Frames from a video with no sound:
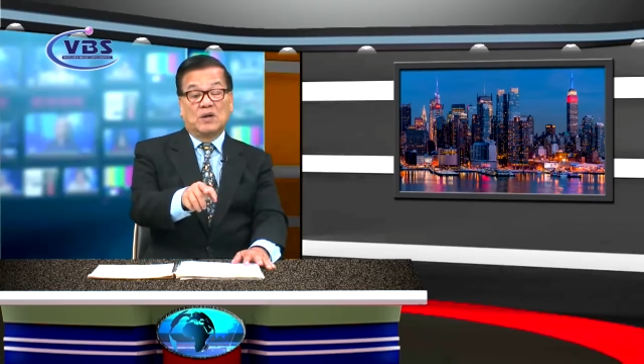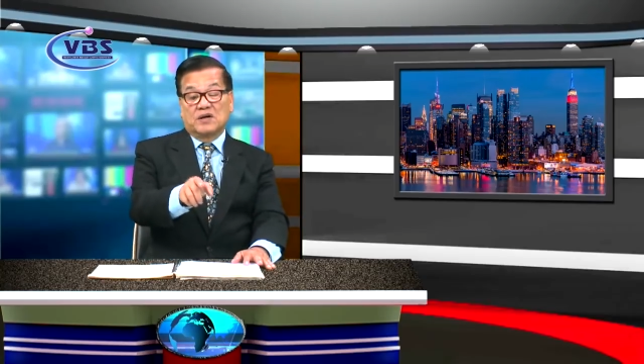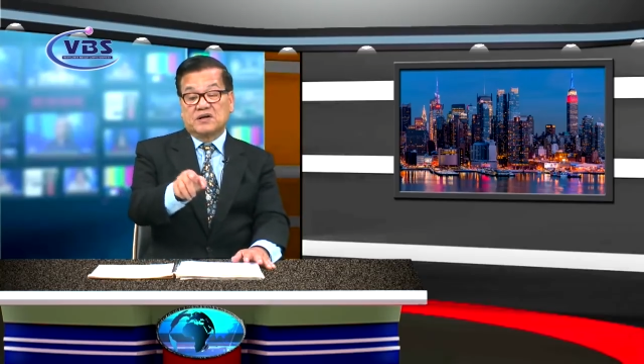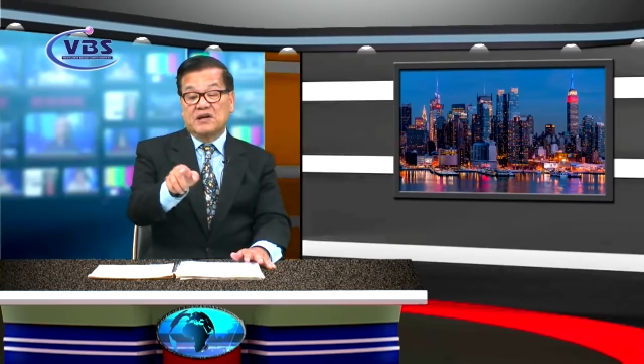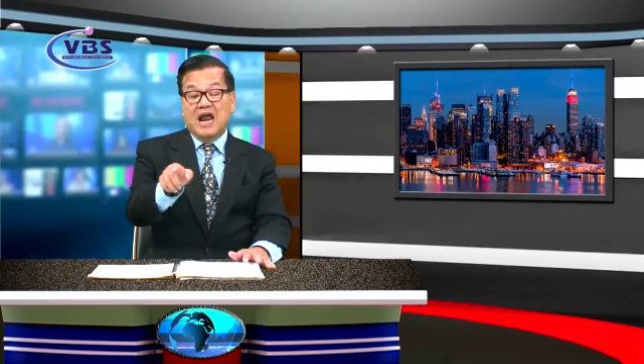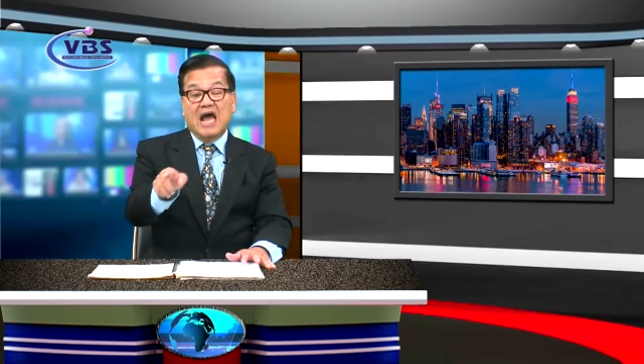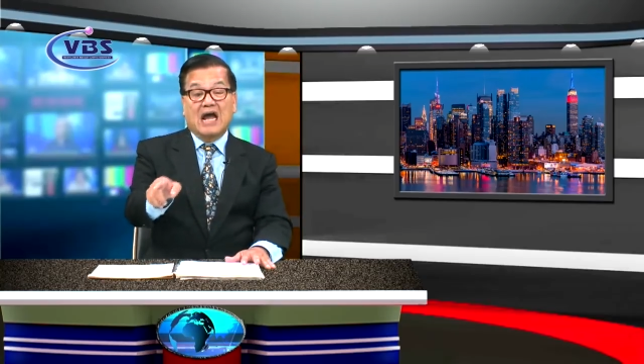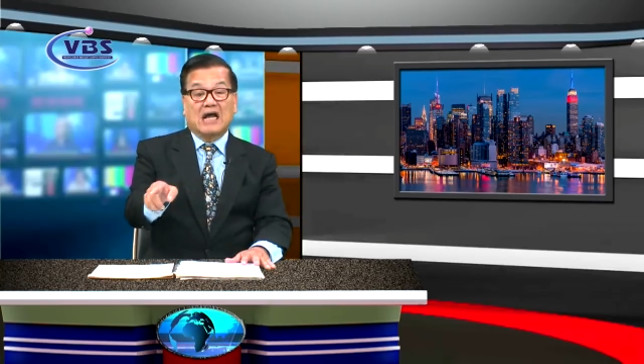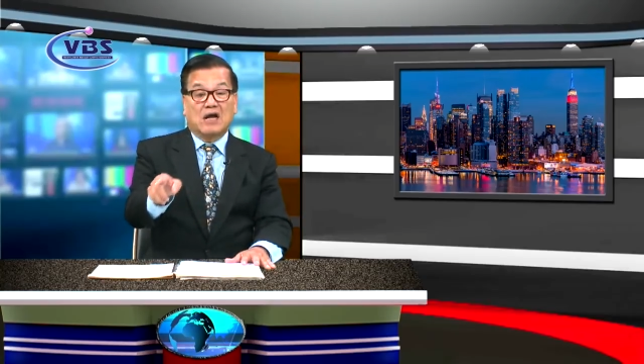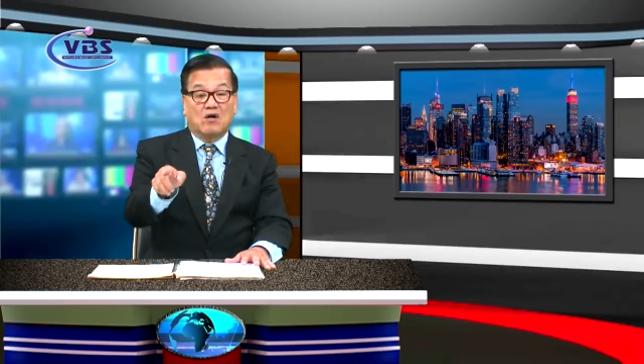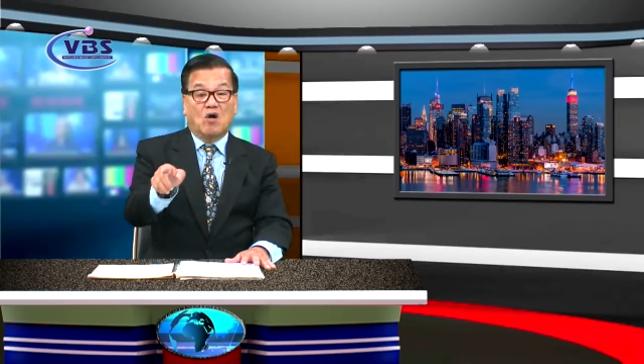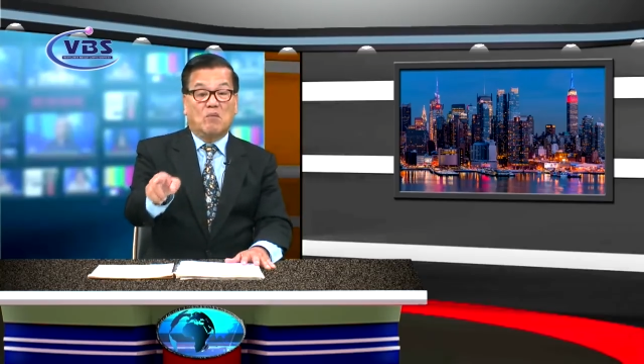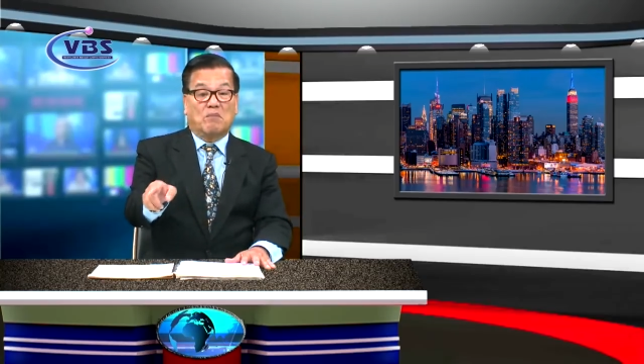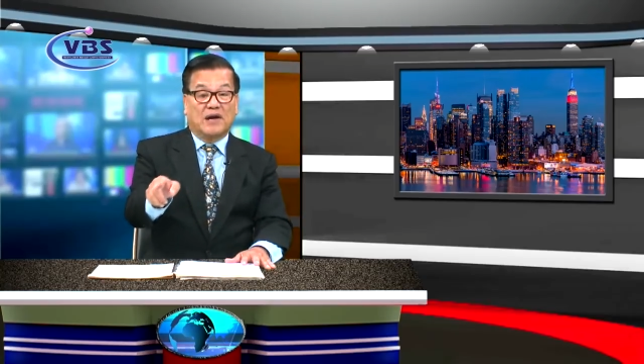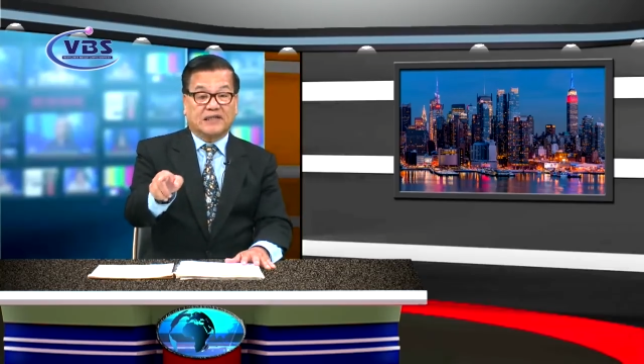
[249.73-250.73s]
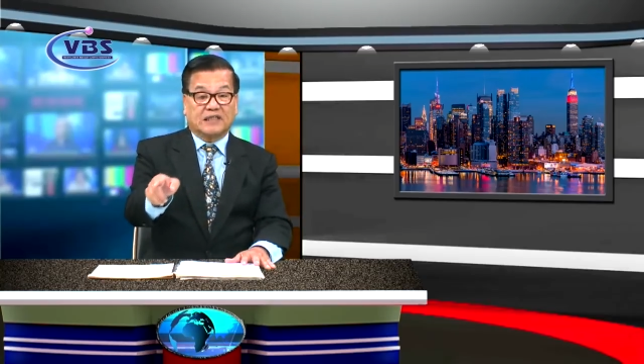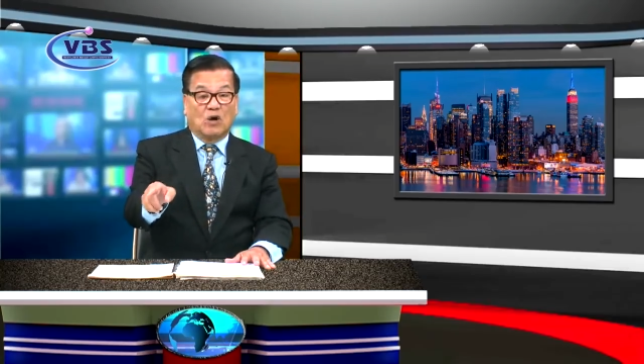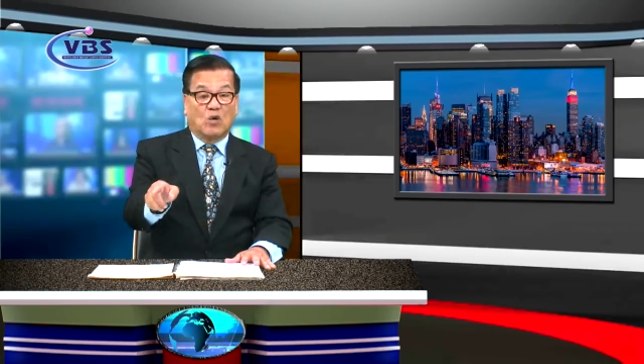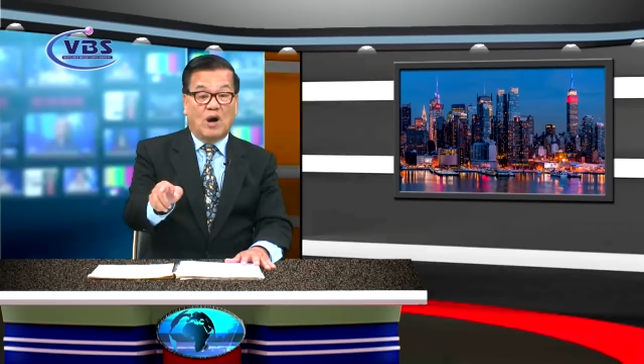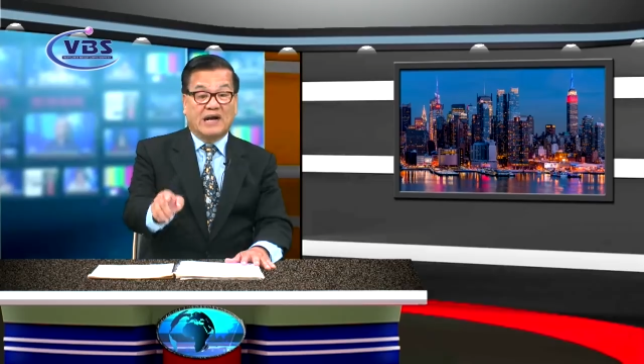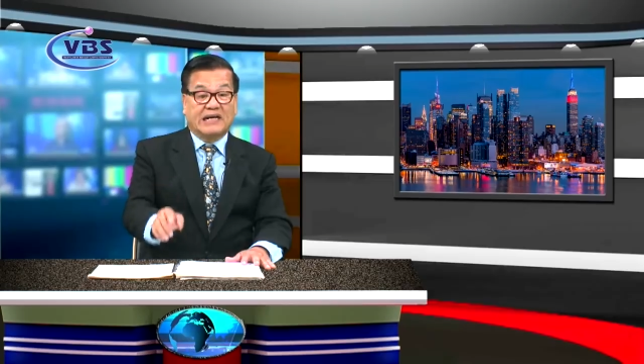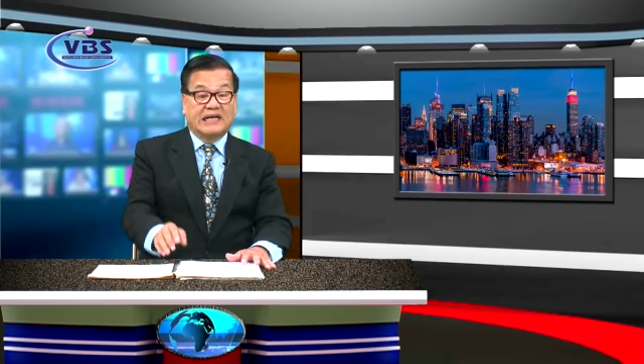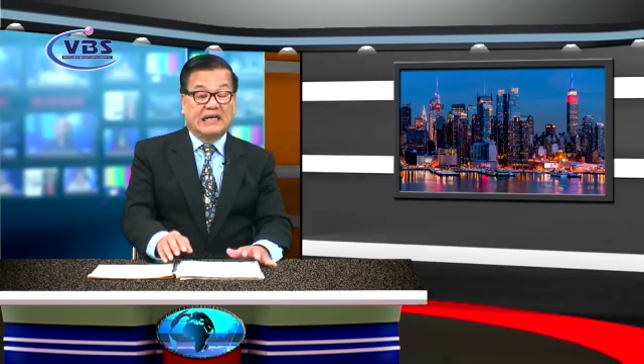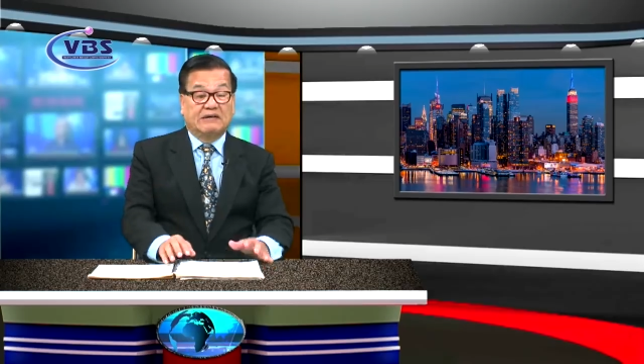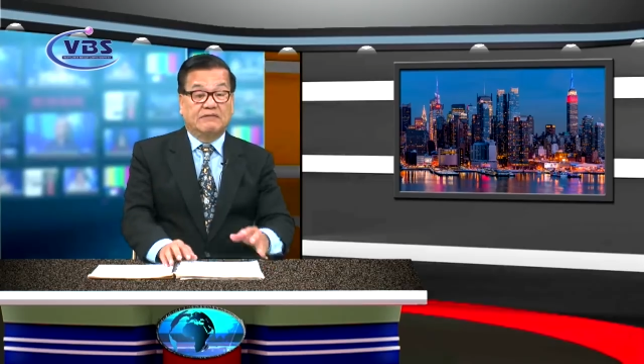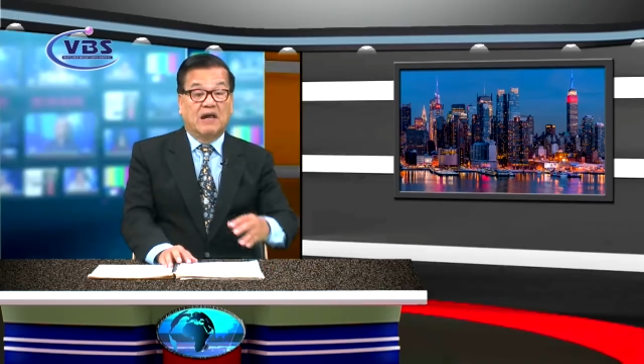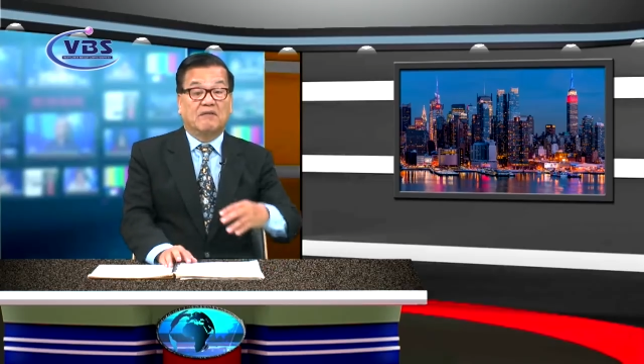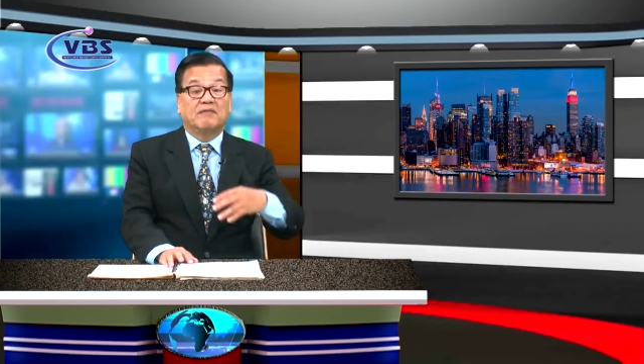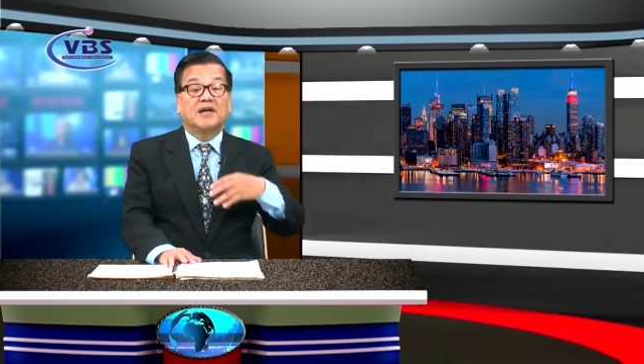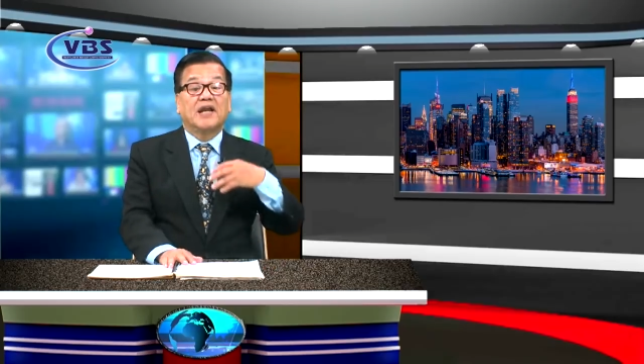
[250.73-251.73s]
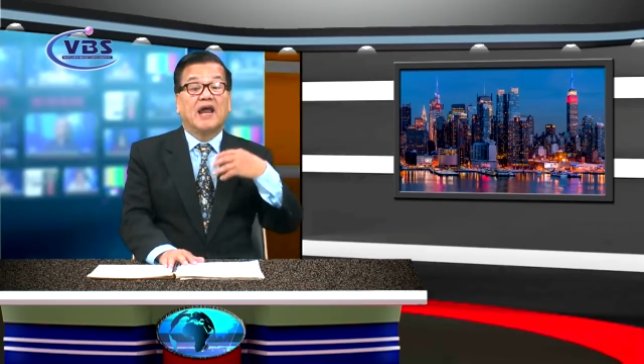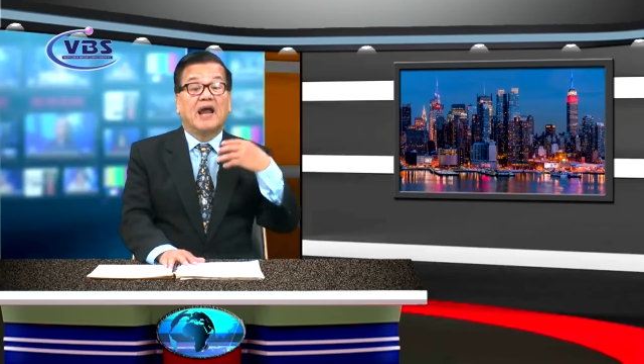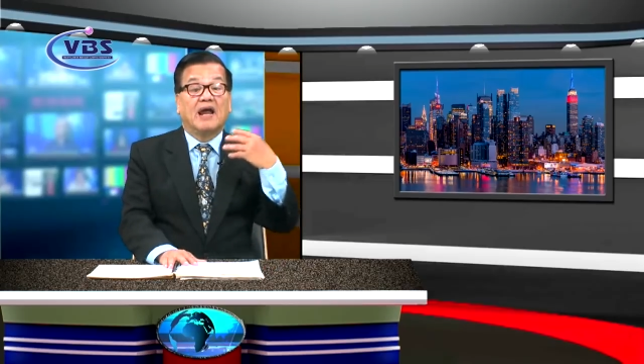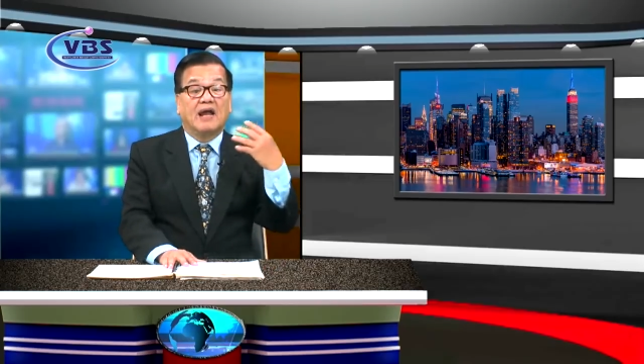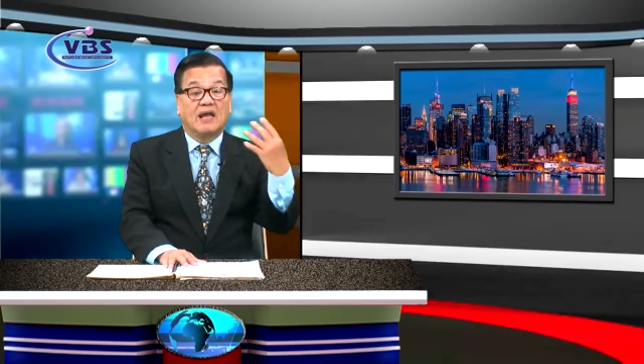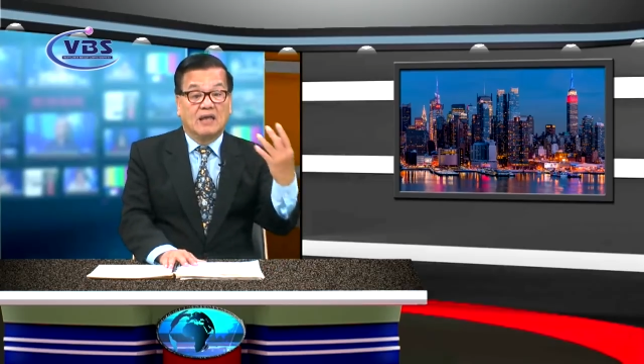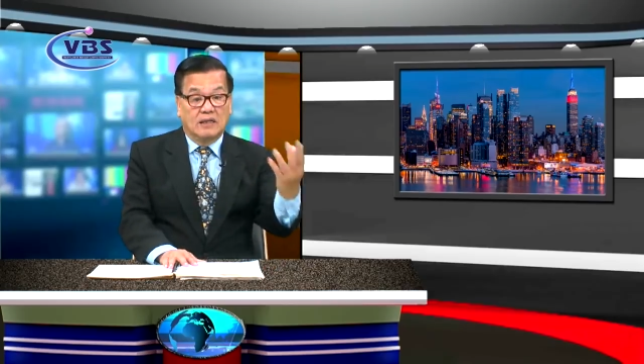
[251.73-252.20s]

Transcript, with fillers: đang có mặt ở Hoa Kỳ về vấn đề